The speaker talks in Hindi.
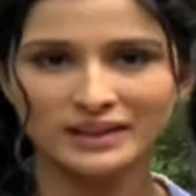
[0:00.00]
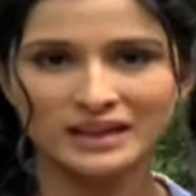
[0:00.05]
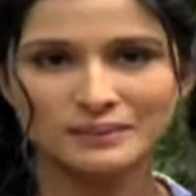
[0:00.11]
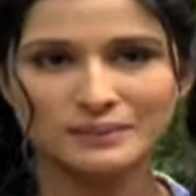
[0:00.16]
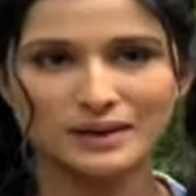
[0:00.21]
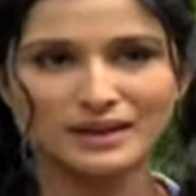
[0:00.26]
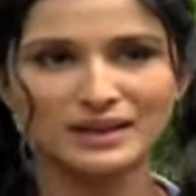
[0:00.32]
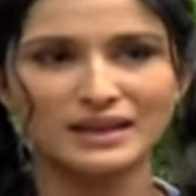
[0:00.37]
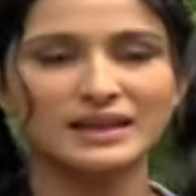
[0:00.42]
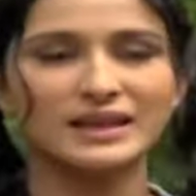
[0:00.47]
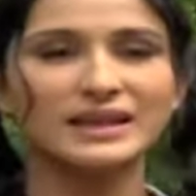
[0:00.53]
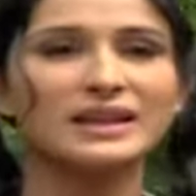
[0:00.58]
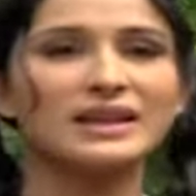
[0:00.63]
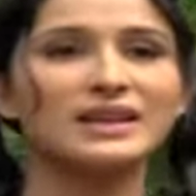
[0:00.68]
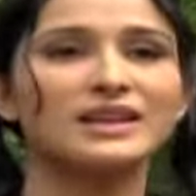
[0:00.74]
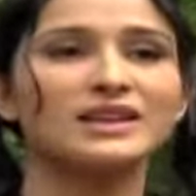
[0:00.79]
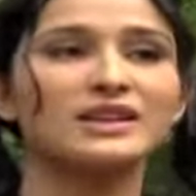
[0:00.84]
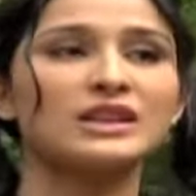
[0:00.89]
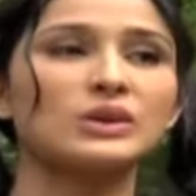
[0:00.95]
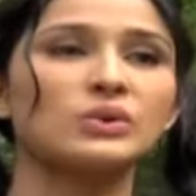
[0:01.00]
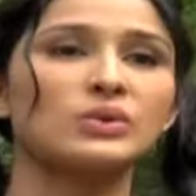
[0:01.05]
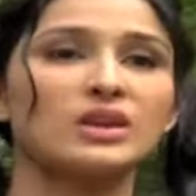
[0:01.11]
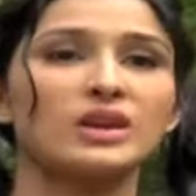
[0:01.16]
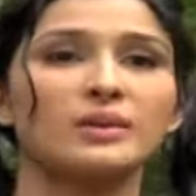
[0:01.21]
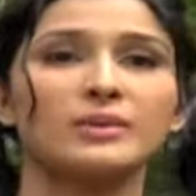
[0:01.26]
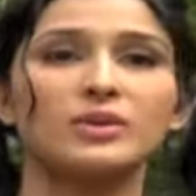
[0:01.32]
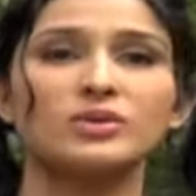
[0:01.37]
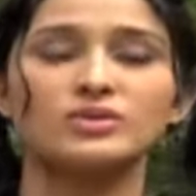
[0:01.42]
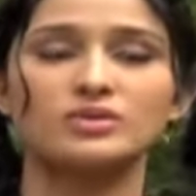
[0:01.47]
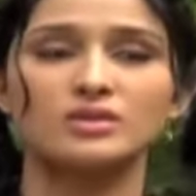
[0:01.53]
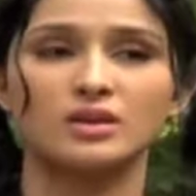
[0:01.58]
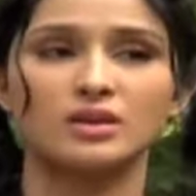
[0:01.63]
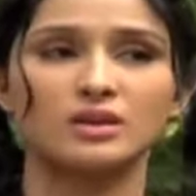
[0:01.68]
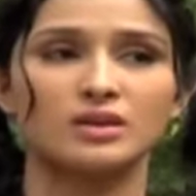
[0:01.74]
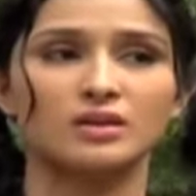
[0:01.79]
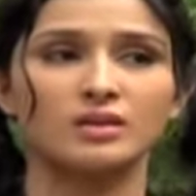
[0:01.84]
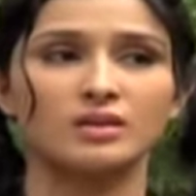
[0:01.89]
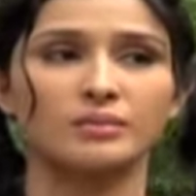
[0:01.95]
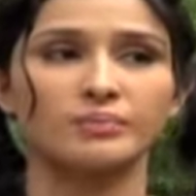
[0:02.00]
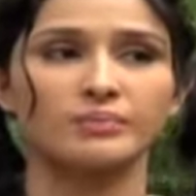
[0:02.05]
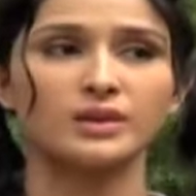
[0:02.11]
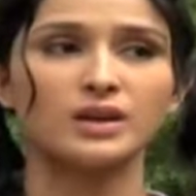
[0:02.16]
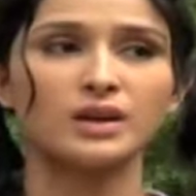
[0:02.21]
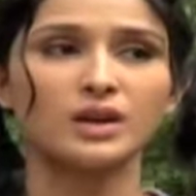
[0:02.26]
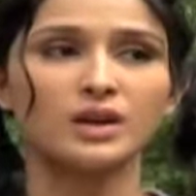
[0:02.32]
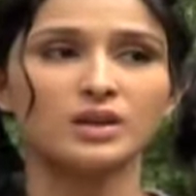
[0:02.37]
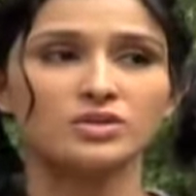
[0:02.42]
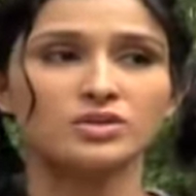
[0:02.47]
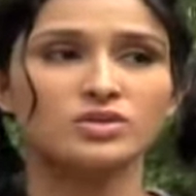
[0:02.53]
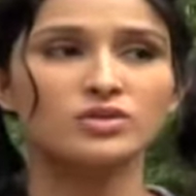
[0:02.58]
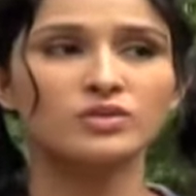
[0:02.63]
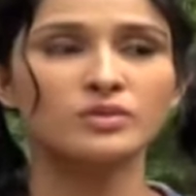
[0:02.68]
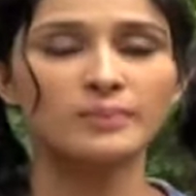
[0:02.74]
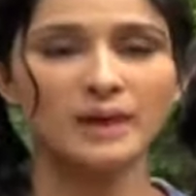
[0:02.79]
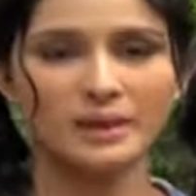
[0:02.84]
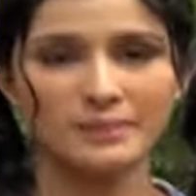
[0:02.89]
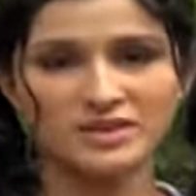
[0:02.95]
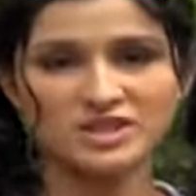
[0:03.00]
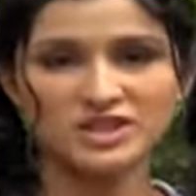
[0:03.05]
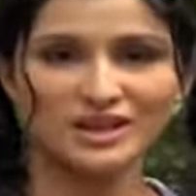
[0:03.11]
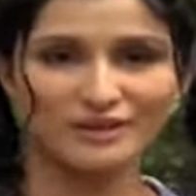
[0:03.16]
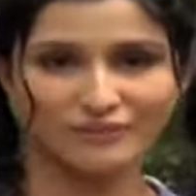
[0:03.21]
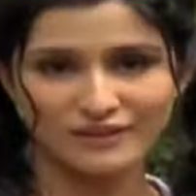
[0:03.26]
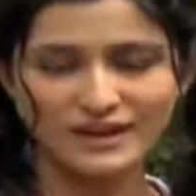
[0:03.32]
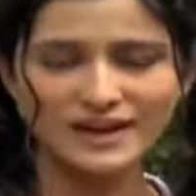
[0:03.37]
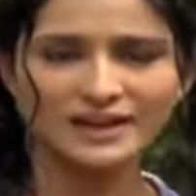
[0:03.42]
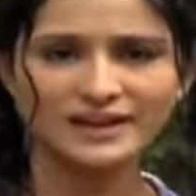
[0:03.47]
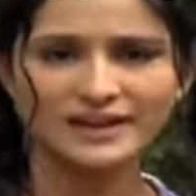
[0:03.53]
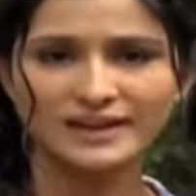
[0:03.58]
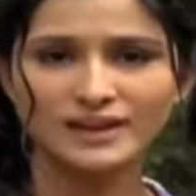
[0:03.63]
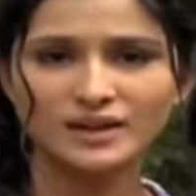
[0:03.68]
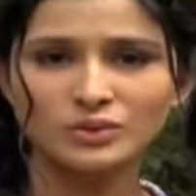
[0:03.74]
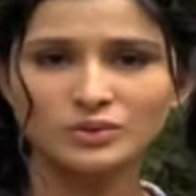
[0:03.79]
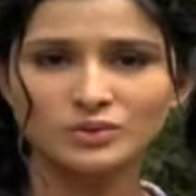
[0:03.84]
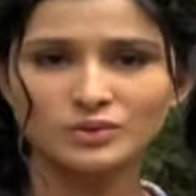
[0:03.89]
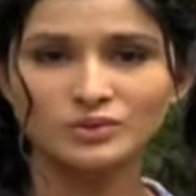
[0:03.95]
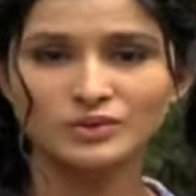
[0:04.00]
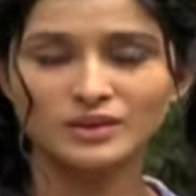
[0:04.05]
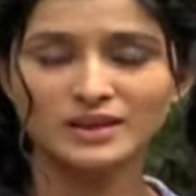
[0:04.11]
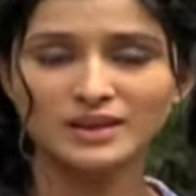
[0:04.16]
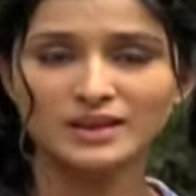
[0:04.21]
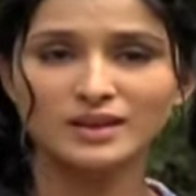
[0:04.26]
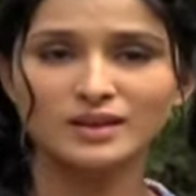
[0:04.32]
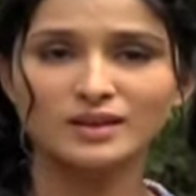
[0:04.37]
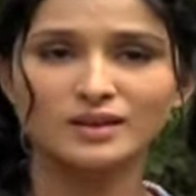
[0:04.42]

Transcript: नहीं मानेगी लेकिन क्योंकि अभी उस जो मामा जी के फ्रेंड हैं उन्होंने